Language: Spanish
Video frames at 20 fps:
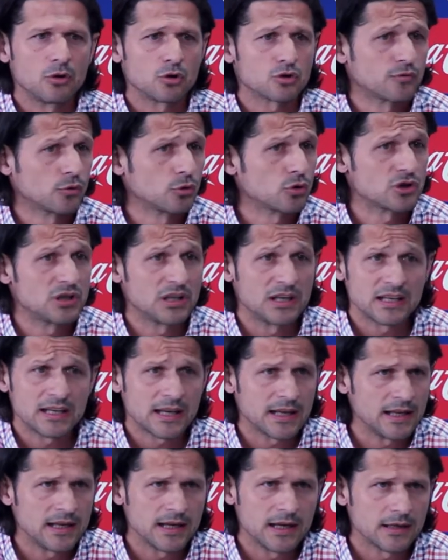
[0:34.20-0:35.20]
los frutos tienen
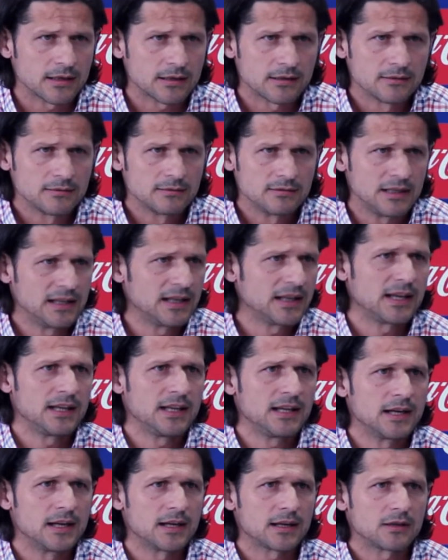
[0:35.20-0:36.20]
que llegar, tienen
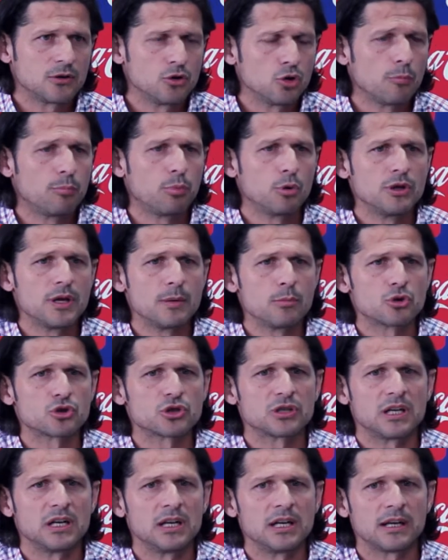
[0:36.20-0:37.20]
que llegar. No
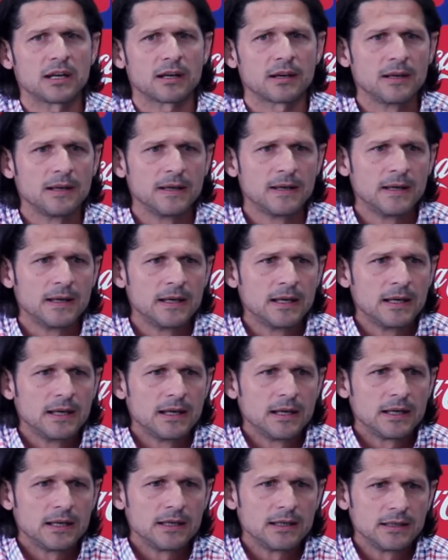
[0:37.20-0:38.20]
podemos tener
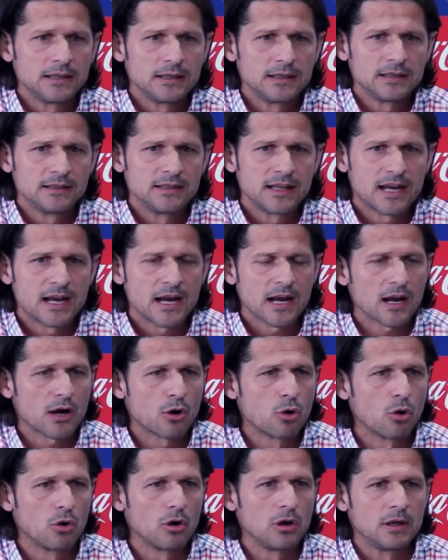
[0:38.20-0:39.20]
eh, de cada
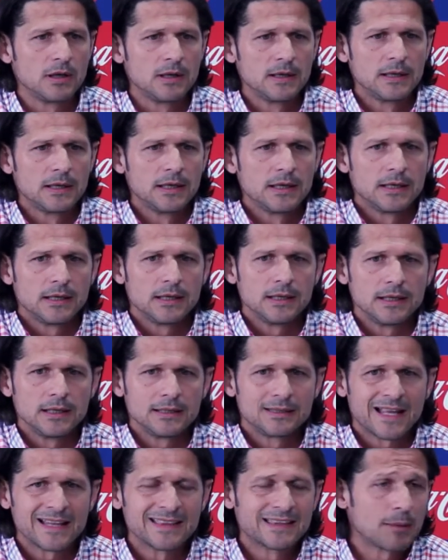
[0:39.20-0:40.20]
gol
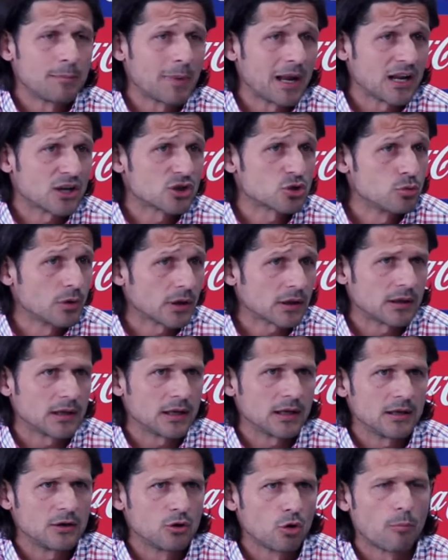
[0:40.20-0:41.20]
eh, tanta mala
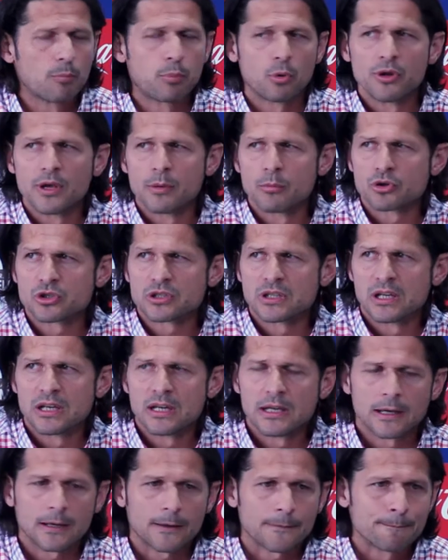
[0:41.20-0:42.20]
suerte, no podemos
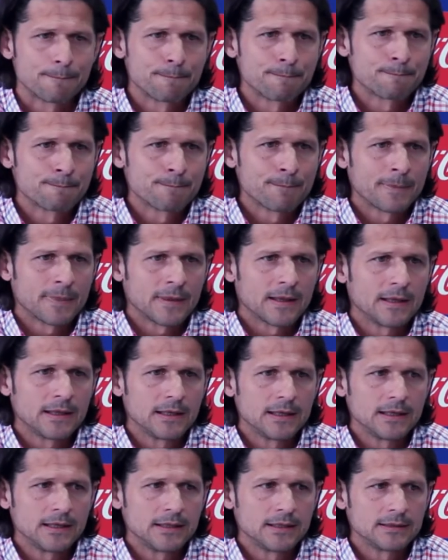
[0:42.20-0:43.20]
tener
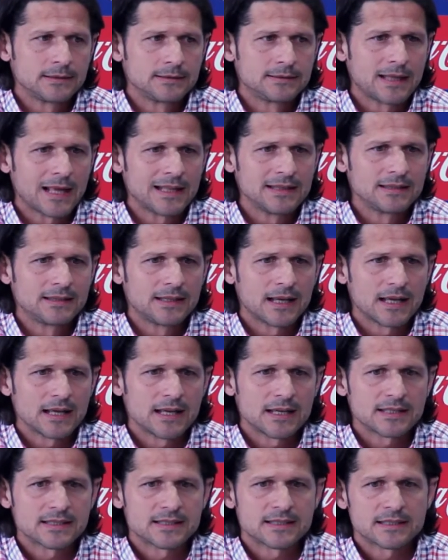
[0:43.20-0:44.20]
eh,
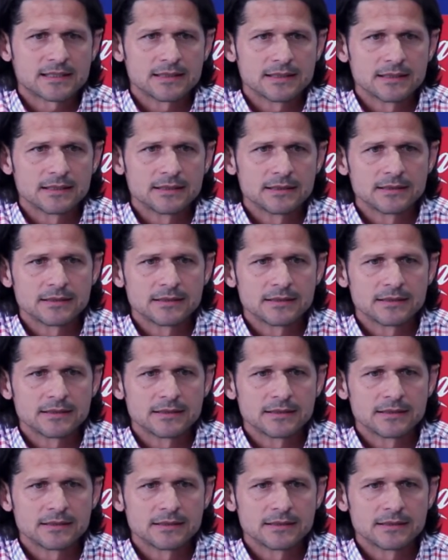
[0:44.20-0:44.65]
tantas